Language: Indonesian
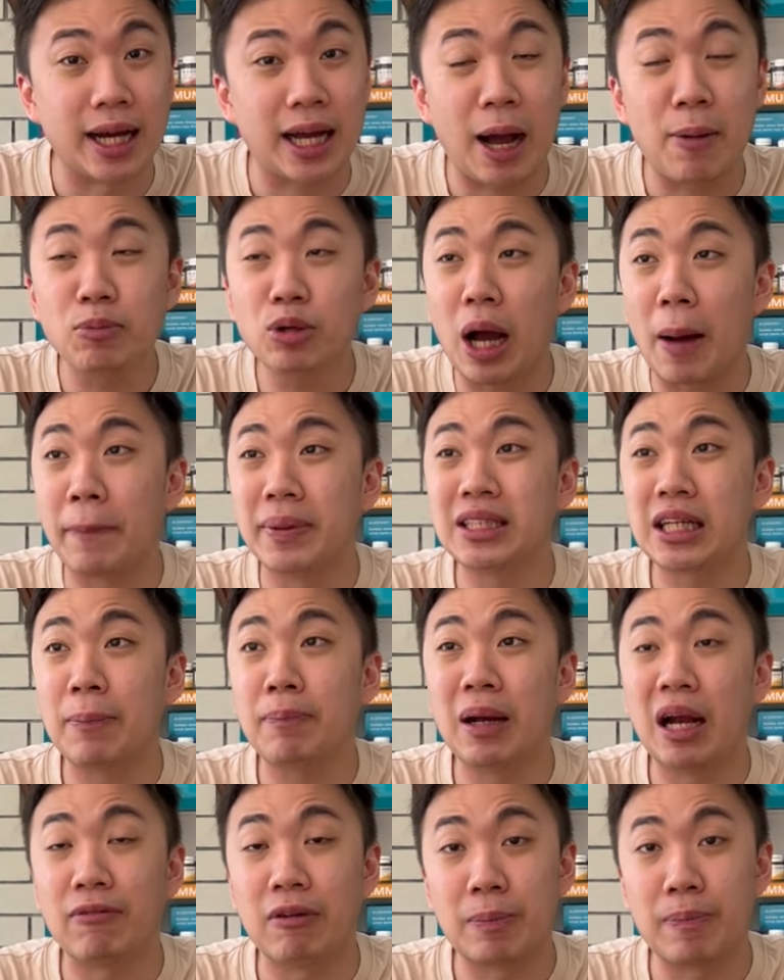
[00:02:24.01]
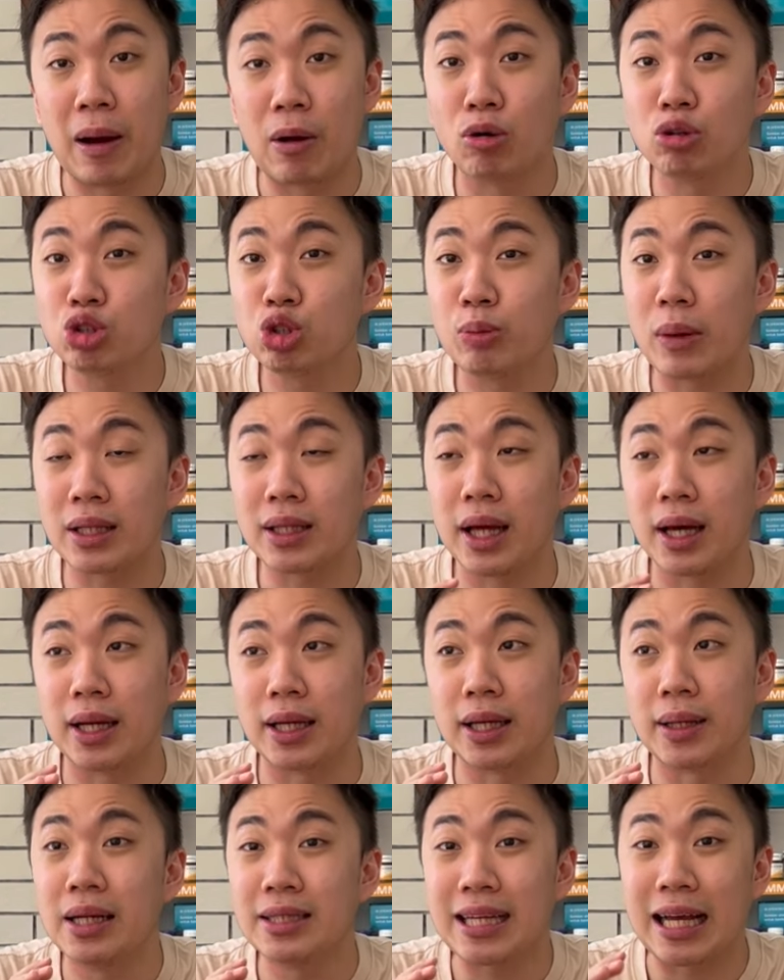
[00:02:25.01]
Kamu nggak bisa bilang whey bagus cuma
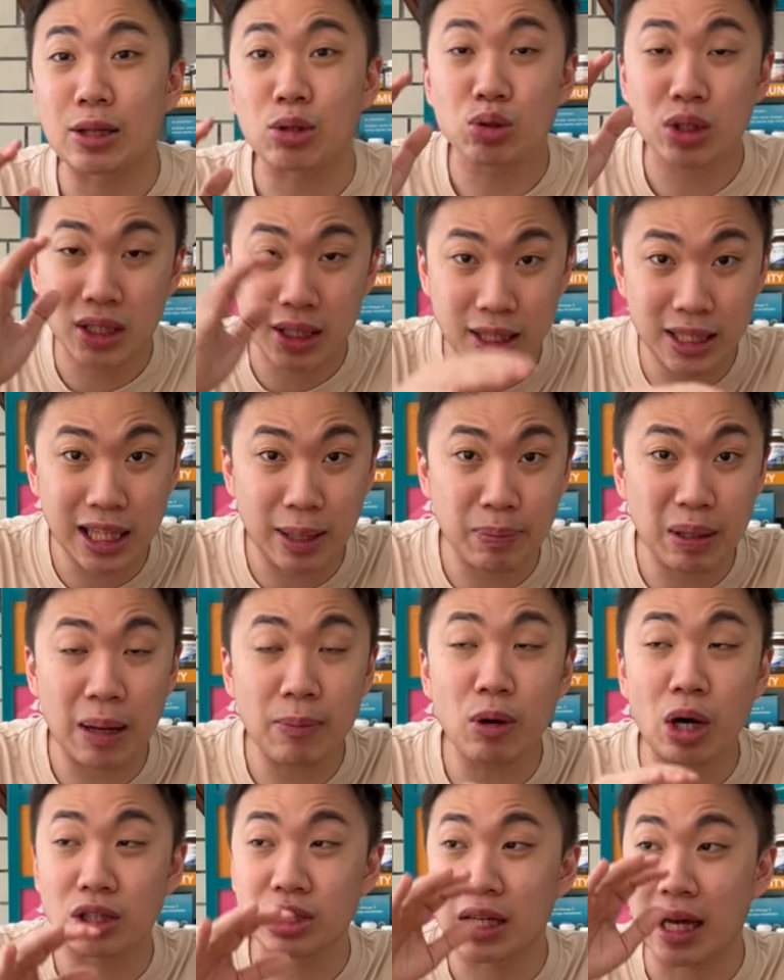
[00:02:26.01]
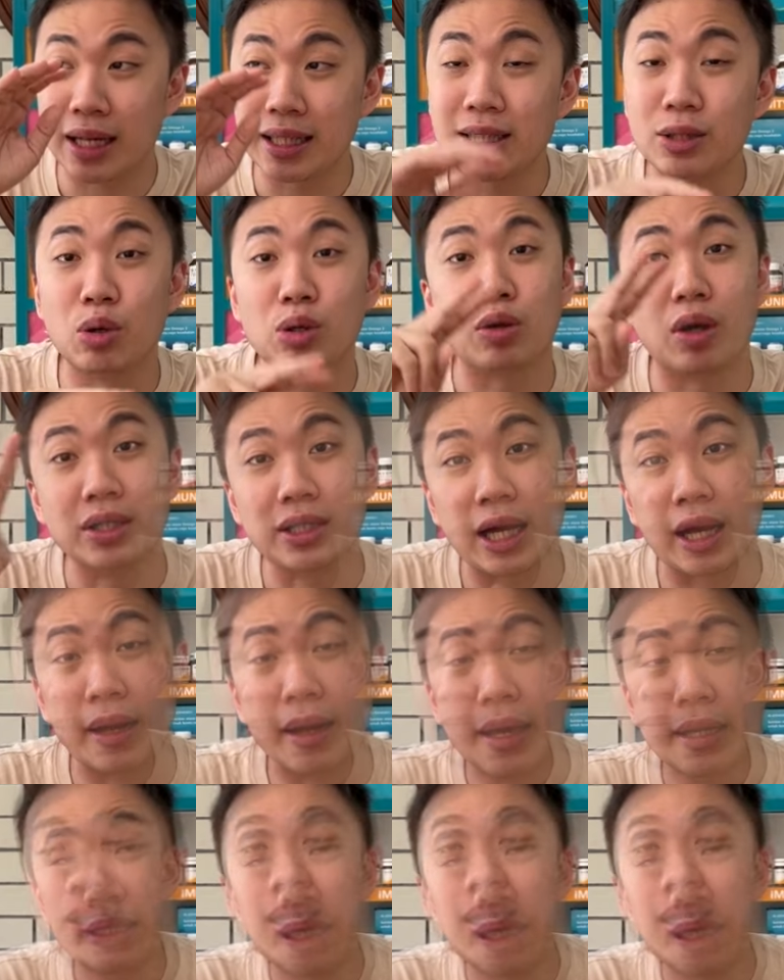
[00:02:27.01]
dari satu sisi, tapi kamu harus dari dua-duanya.